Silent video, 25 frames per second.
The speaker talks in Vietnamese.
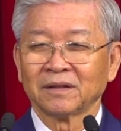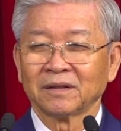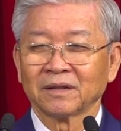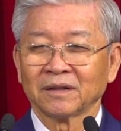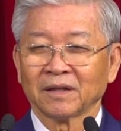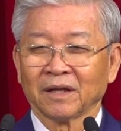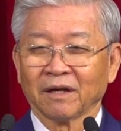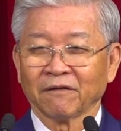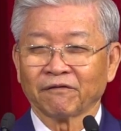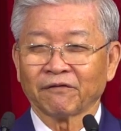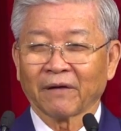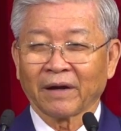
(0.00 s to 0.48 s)

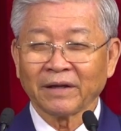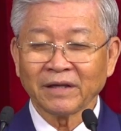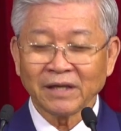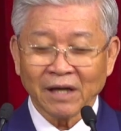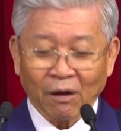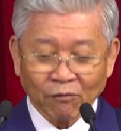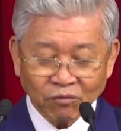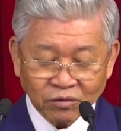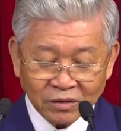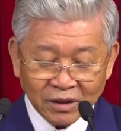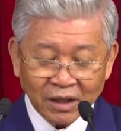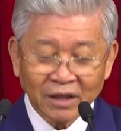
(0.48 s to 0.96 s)
thì phải
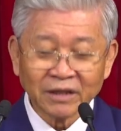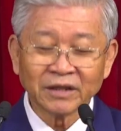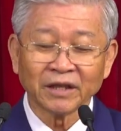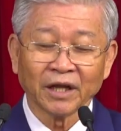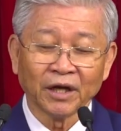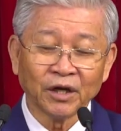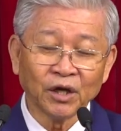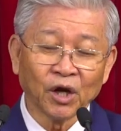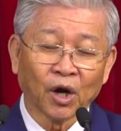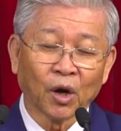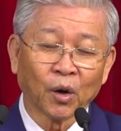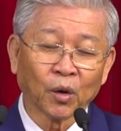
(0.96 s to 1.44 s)
giống như
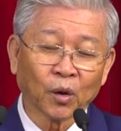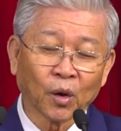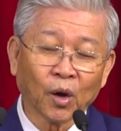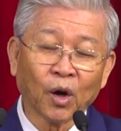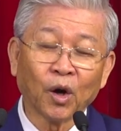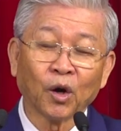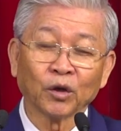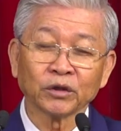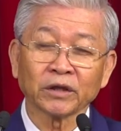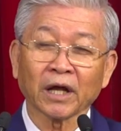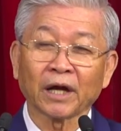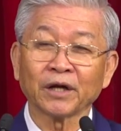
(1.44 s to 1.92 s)
tín đồ của
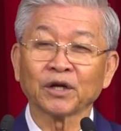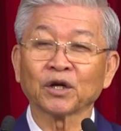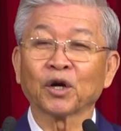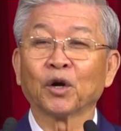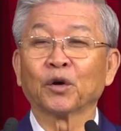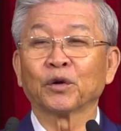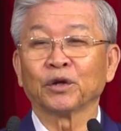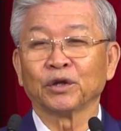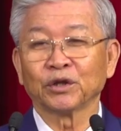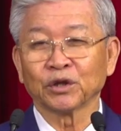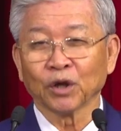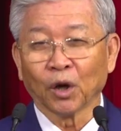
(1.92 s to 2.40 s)
hội thánh
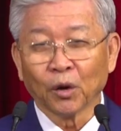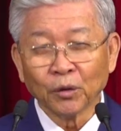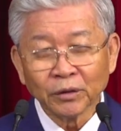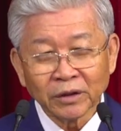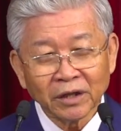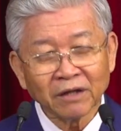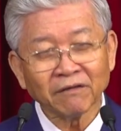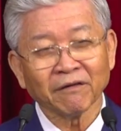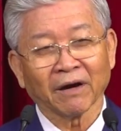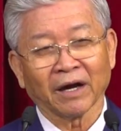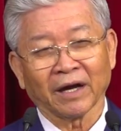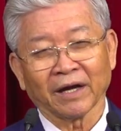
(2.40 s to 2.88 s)
Corinto
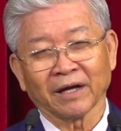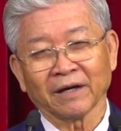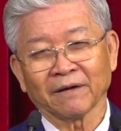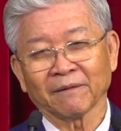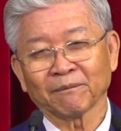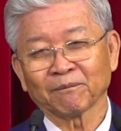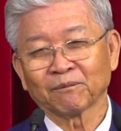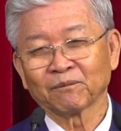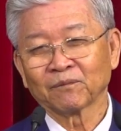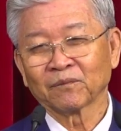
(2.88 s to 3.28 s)
như vậy.